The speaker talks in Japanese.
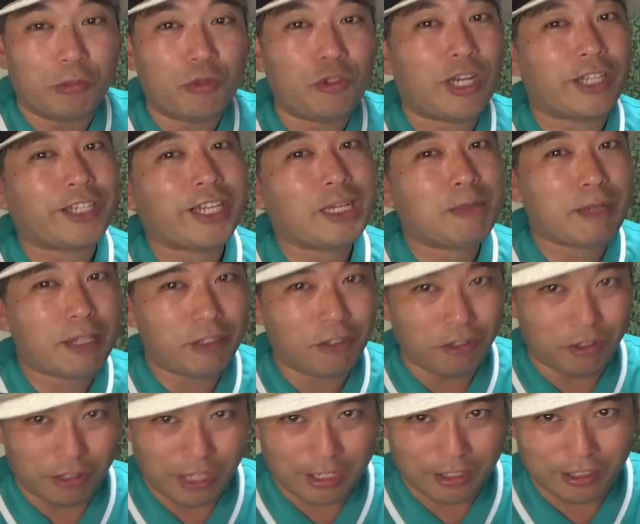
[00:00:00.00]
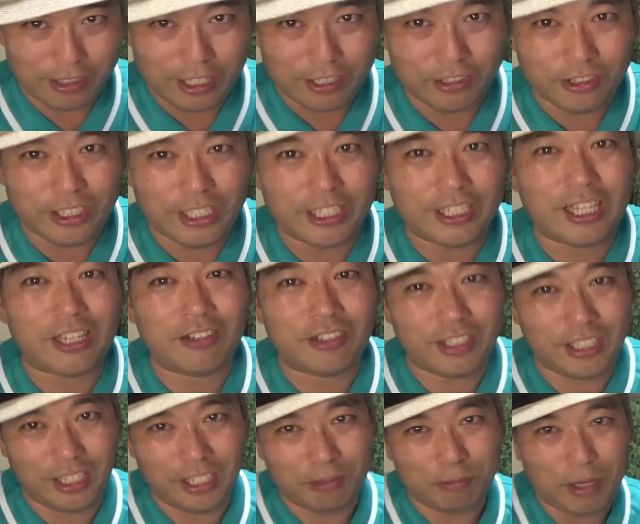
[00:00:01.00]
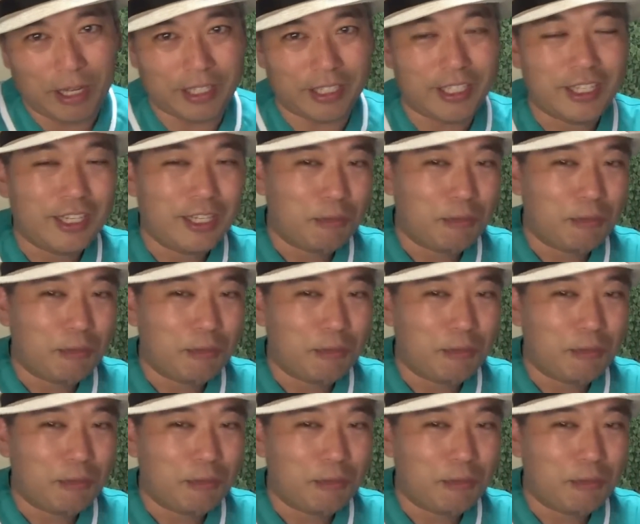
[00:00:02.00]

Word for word: もう当たり前のように外さずにやってるし、まあ、